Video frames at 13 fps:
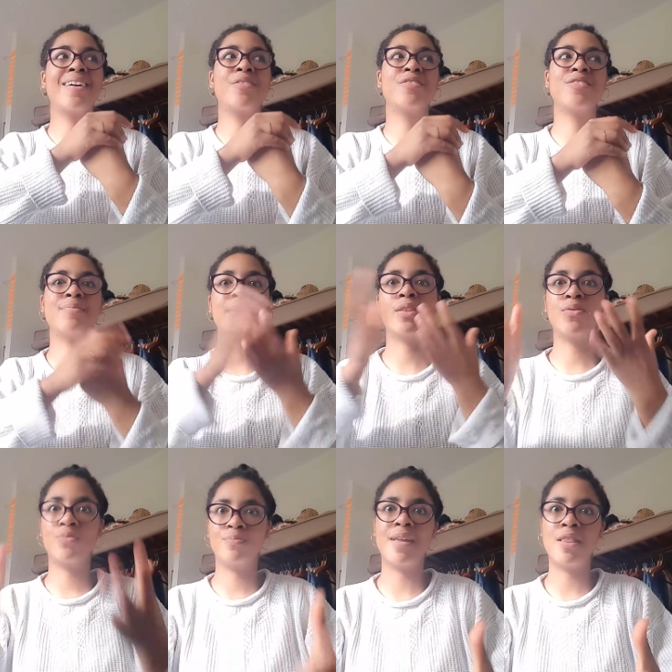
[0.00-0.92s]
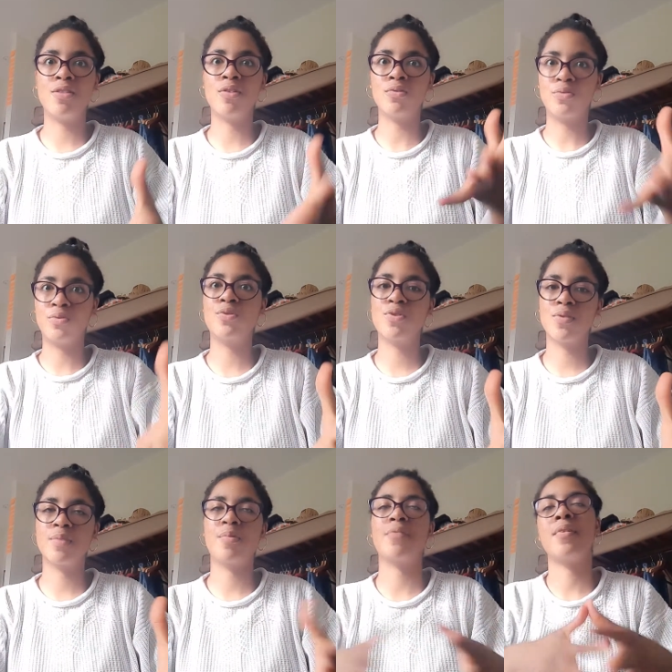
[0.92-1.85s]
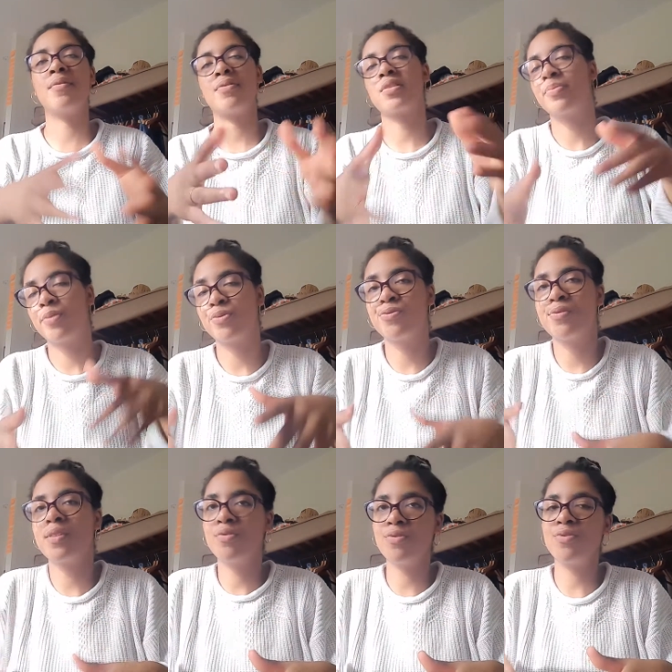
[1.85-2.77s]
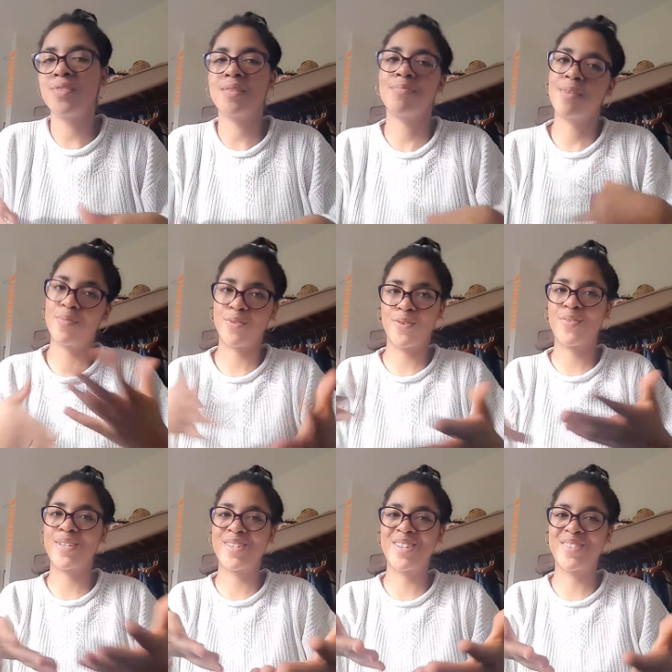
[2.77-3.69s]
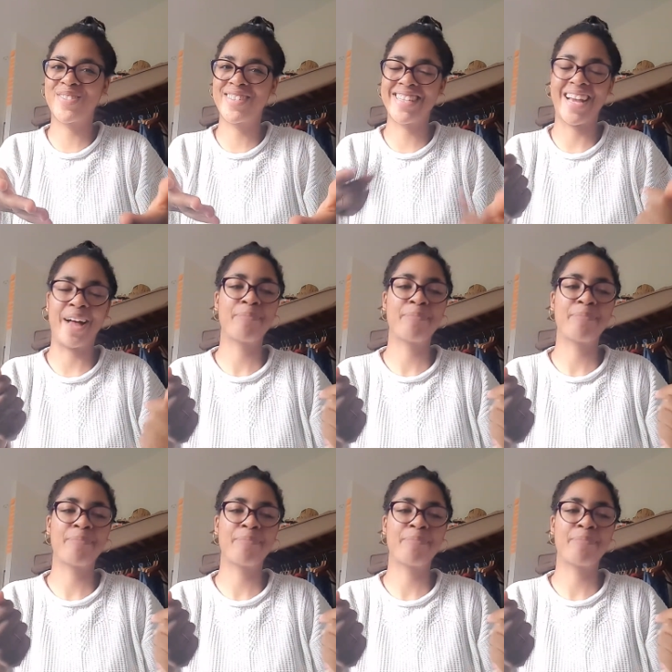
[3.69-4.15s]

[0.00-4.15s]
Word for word: que tu t'y mettes maintenant, tout de suite. mais enfin forcément tout de suite, tout de suite, mais bon, tu vois ce que je veux dire.